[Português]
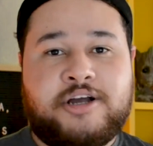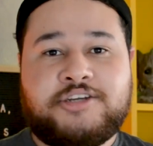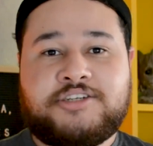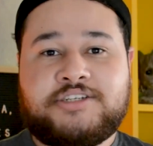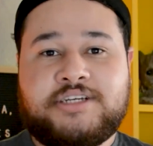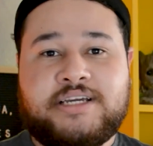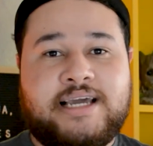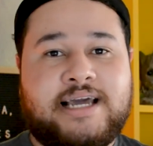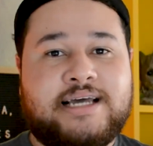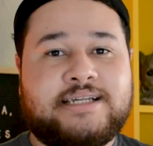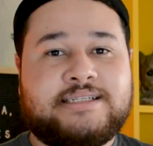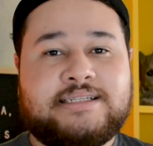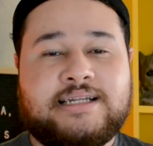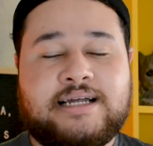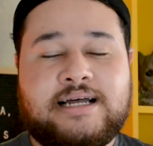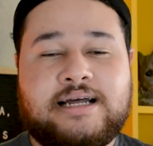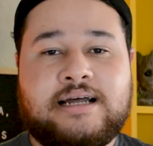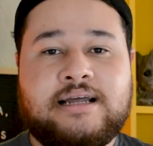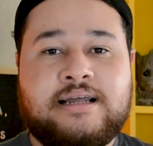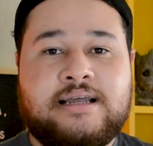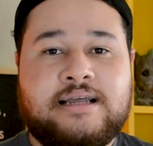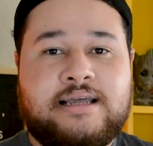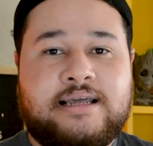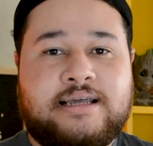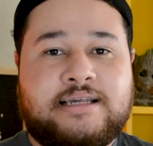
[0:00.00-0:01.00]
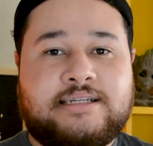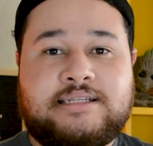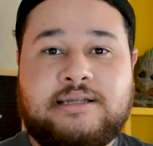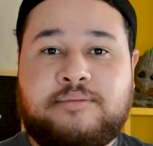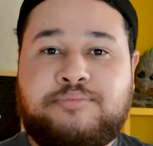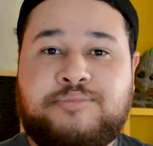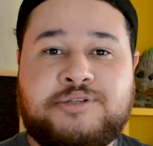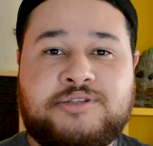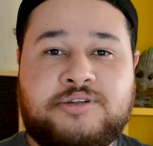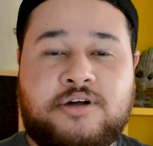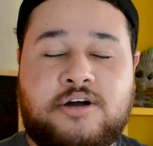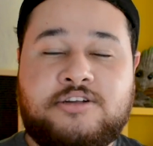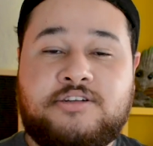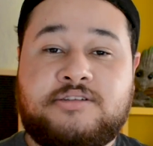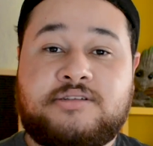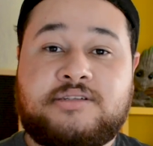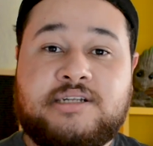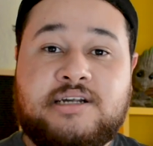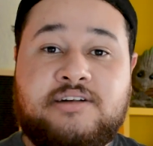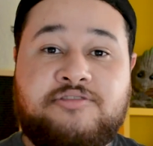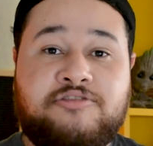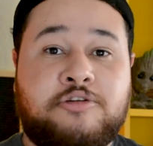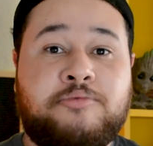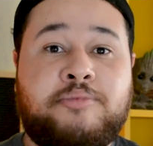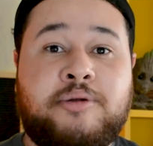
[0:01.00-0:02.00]
Acho que essa, esse episódio
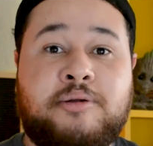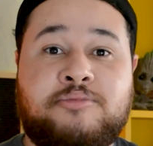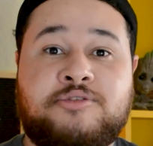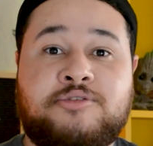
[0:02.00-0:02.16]
serviu para